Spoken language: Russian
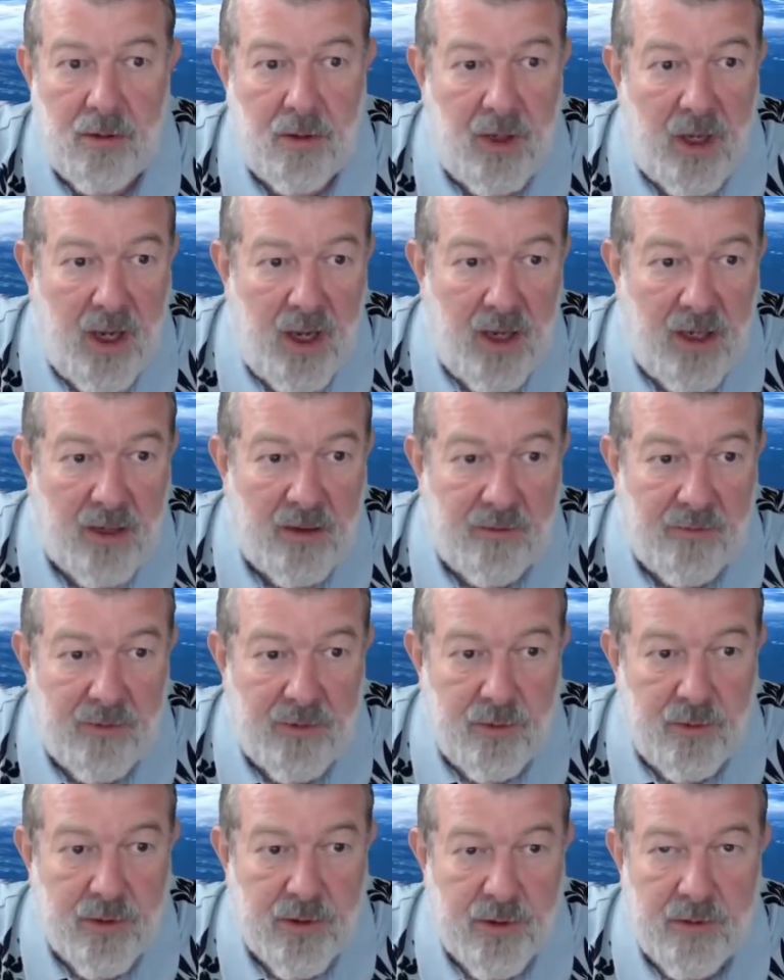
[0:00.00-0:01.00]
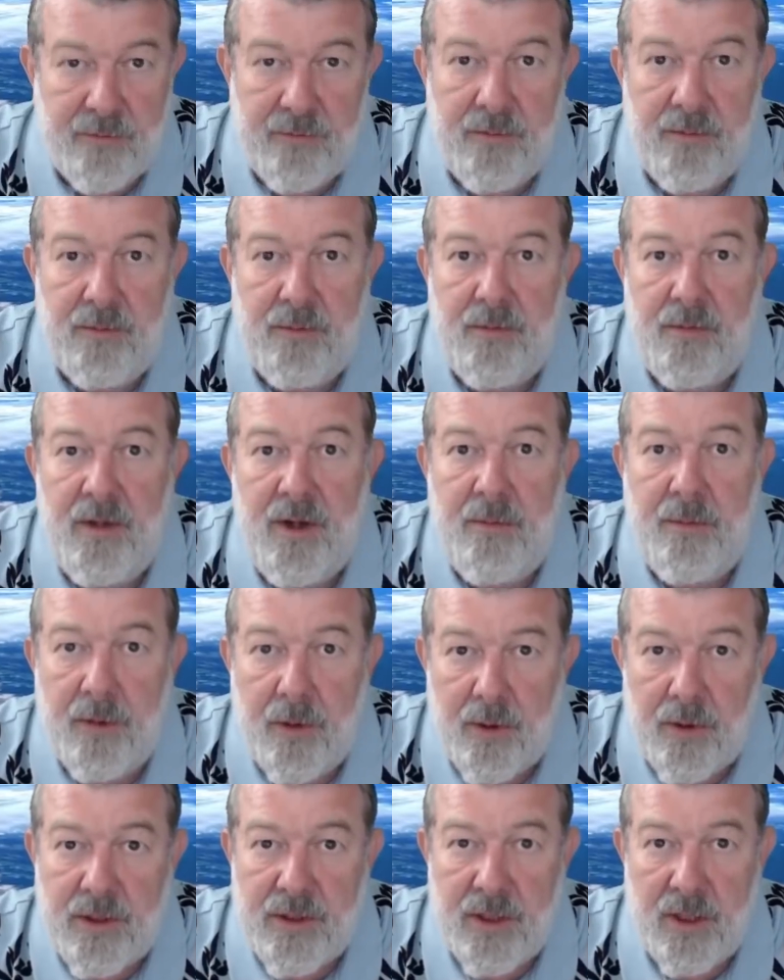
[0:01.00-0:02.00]
то для этого нужно не
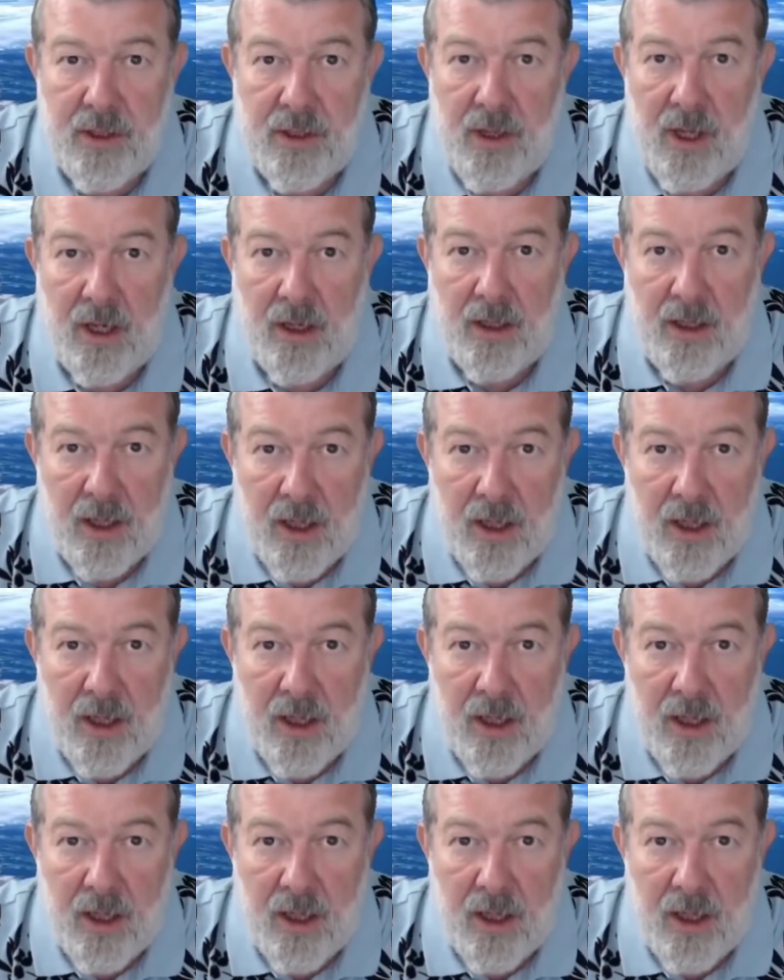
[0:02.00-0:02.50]
просто так,